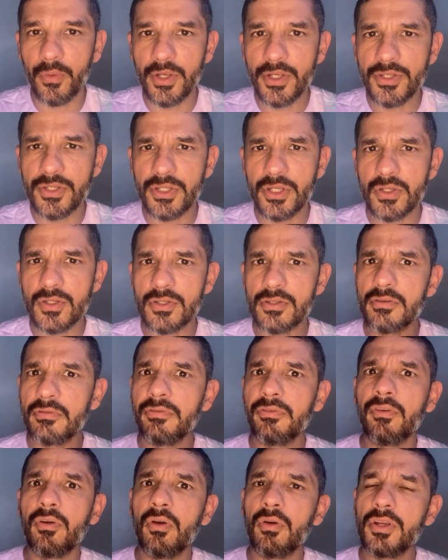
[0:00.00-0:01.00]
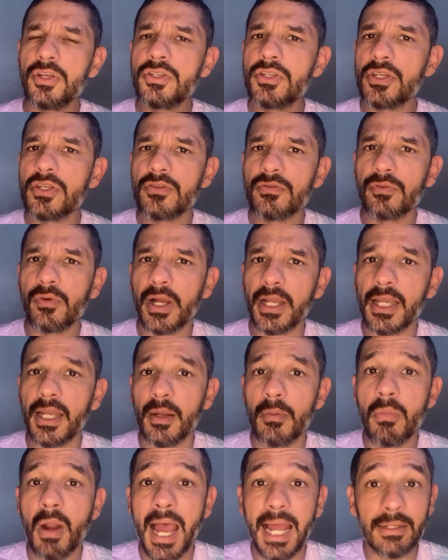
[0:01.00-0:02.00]
E se isso for, e se isso for
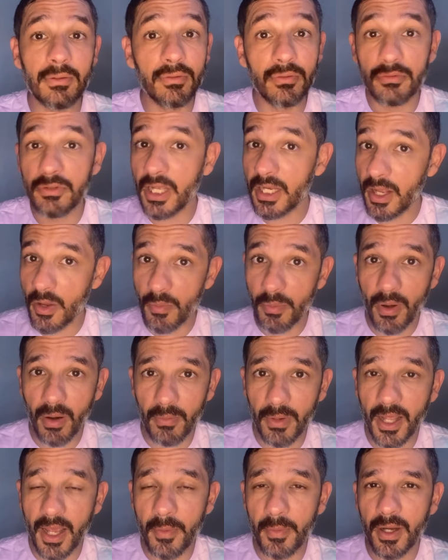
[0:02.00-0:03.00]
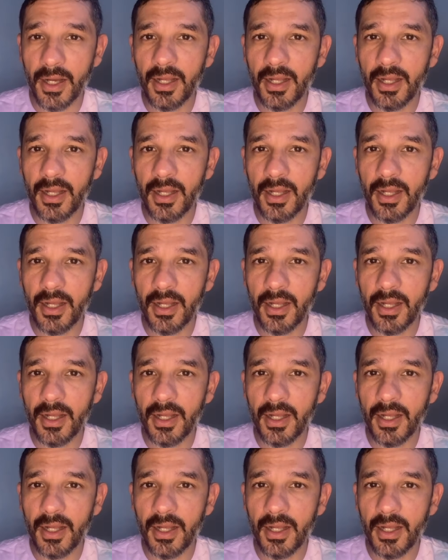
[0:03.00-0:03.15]
equilibrado, não tem nenhum problema.